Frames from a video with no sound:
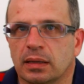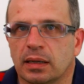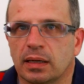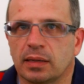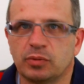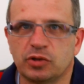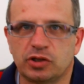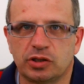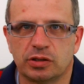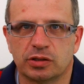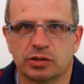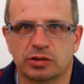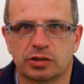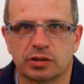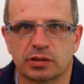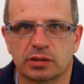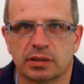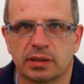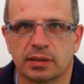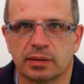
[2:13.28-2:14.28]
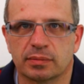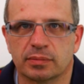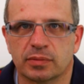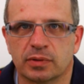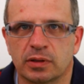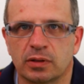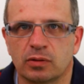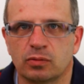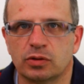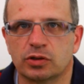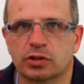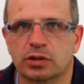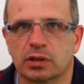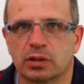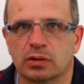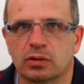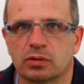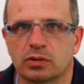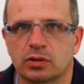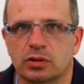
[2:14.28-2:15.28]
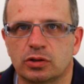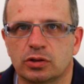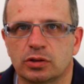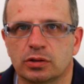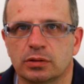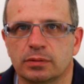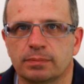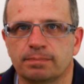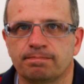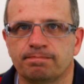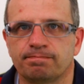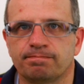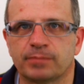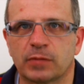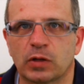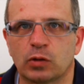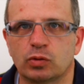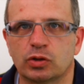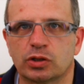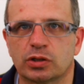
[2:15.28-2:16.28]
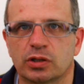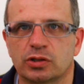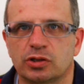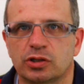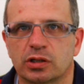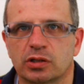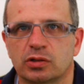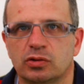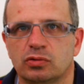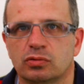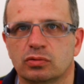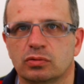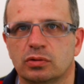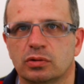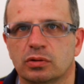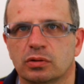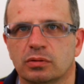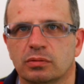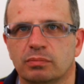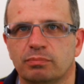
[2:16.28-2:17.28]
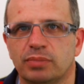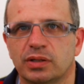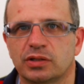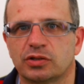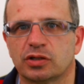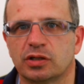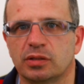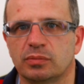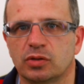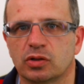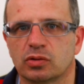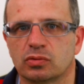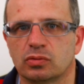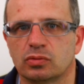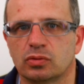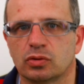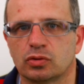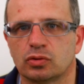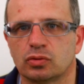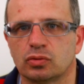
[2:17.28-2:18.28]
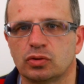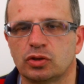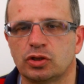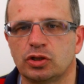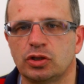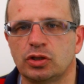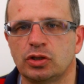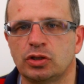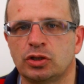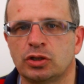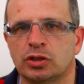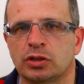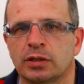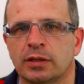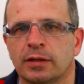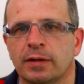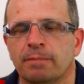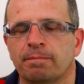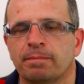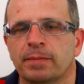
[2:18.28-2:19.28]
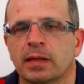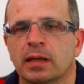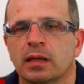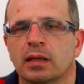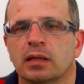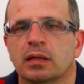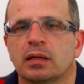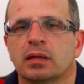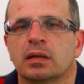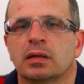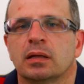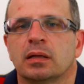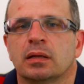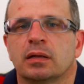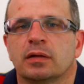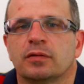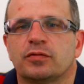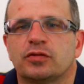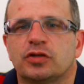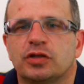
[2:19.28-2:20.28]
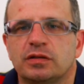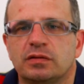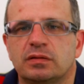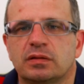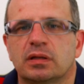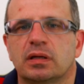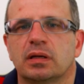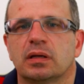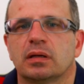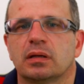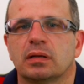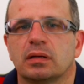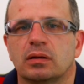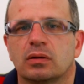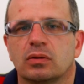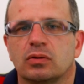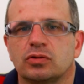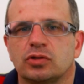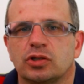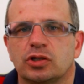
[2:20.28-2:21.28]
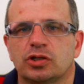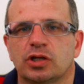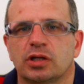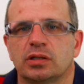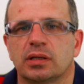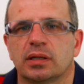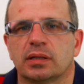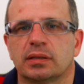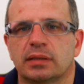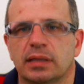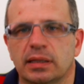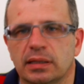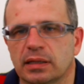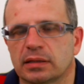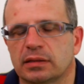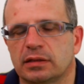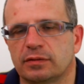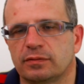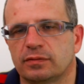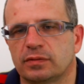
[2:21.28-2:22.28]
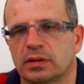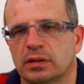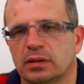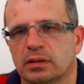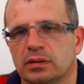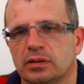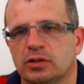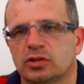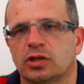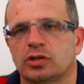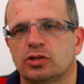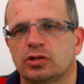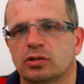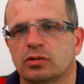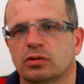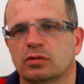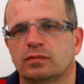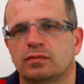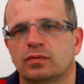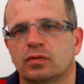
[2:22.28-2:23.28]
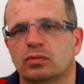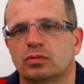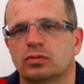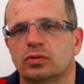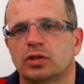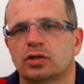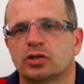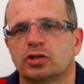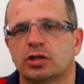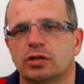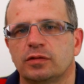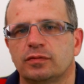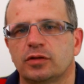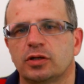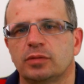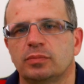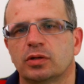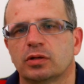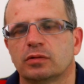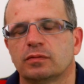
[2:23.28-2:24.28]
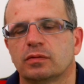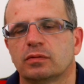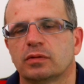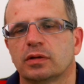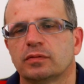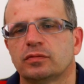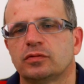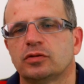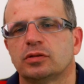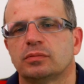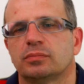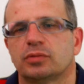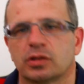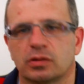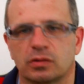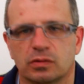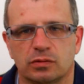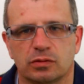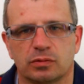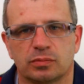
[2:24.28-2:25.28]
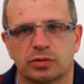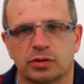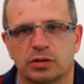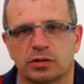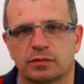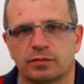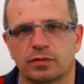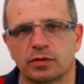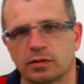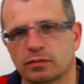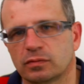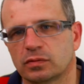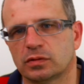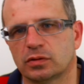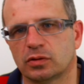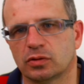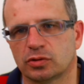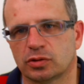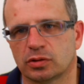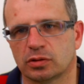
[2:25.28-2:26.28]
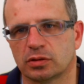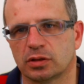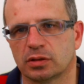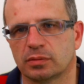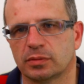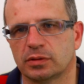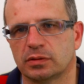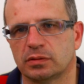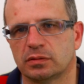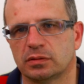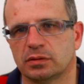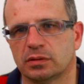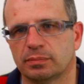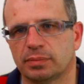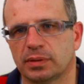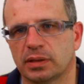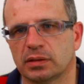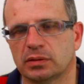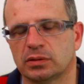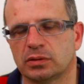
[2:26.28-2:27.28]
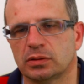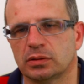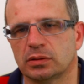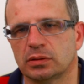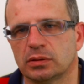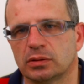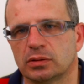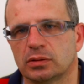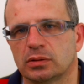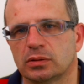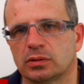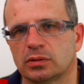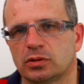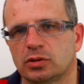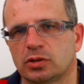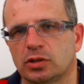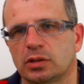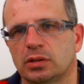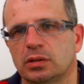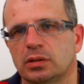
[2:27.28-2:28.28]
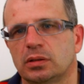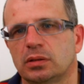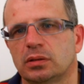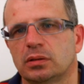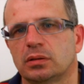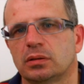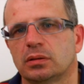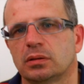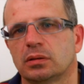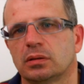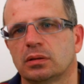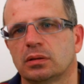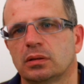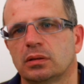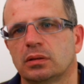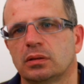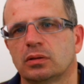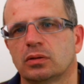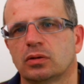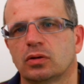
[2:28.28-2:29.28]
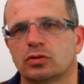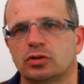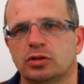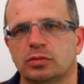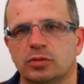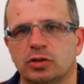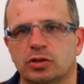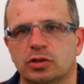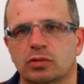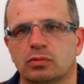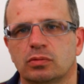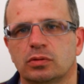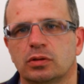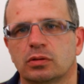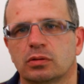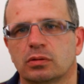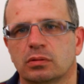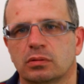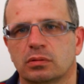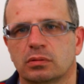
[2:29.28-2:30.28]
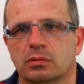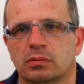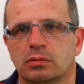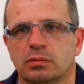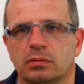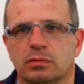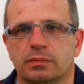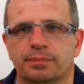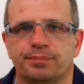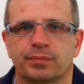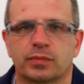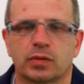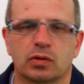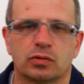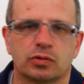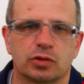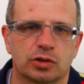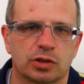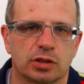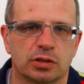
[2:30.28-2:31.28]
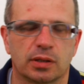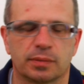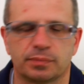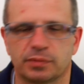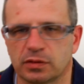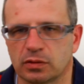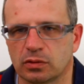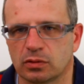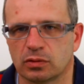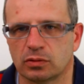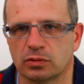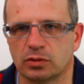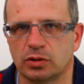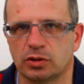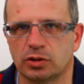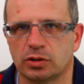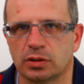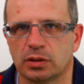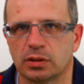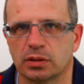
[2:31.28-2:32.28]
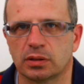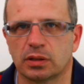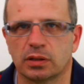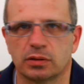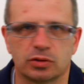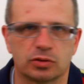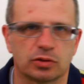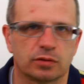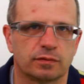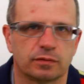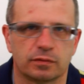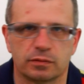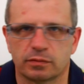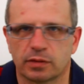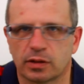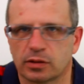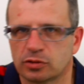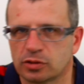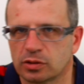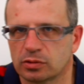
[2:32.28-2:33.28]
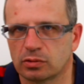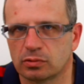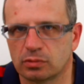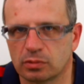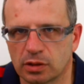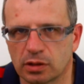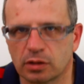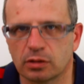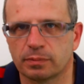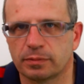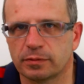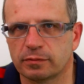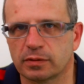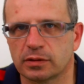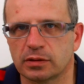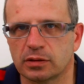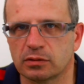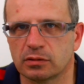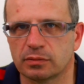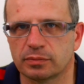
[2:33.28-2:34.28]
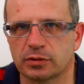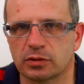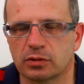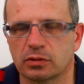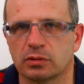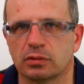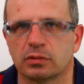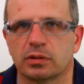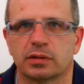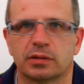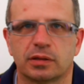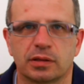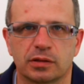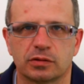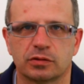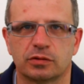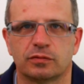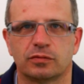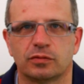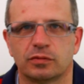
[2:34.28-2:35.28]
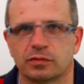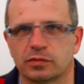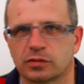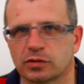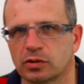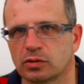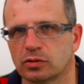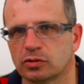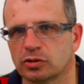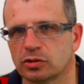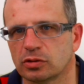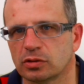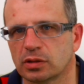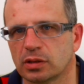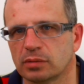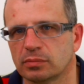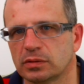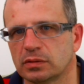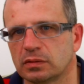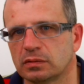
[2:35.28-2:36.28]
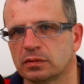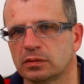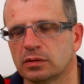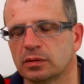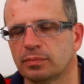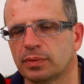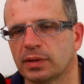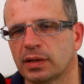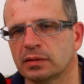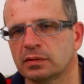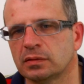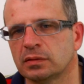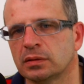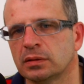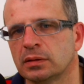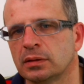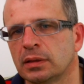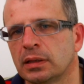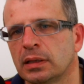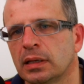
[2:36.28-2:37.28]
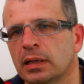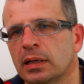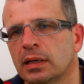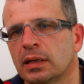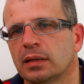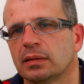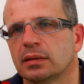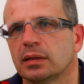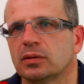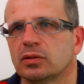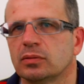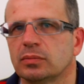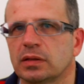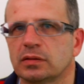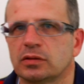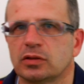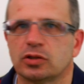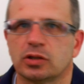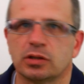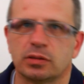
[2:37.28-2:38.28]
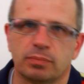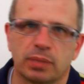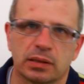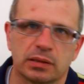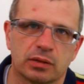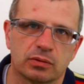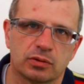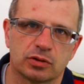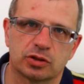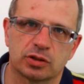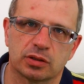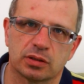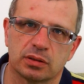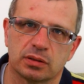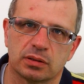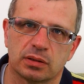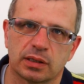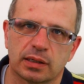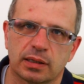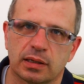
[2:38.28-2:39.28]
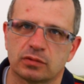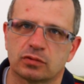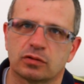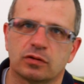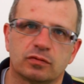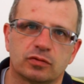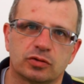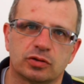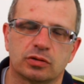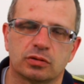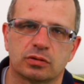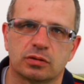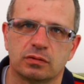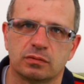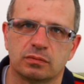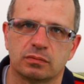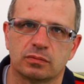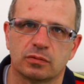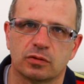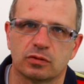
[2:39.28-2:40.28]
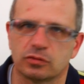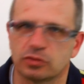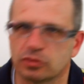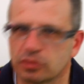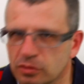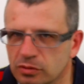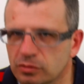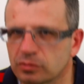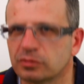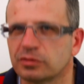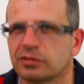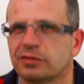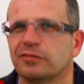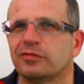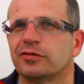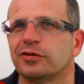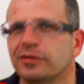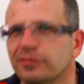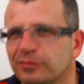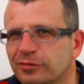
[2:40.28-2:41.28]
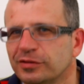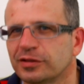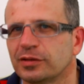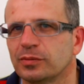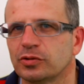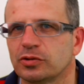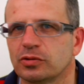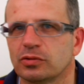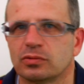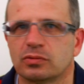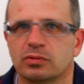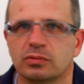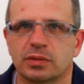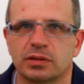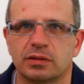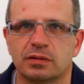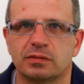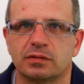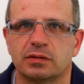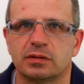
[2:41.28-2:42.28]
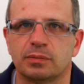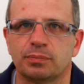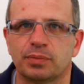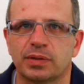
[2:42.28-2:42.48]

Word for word: aby Ci jeszcze tam łyżkę goryczy, łyżkę dziegdziu do beczki miodu dorzucić. Wszystkie orzeczenia negatywne, jeżeli się odwołujesz, czyli w trybie odwoławczym, przechodzą przez Wojewódzki Ośrodek Medycyny Pracy, czyli Y, chodzi mi szczególnie o orzeczenia psychologiczne. Kiedyś odwoływałaś się do drugiego prywatnego psychologa, teraz do Wojewódzkiego Ośrodka Medycyny Pracy. Natomiast jeżeli badałeś się lekarsko w ośrodkiem, ośrod, Wojewódzkim Ośrodku Medycyny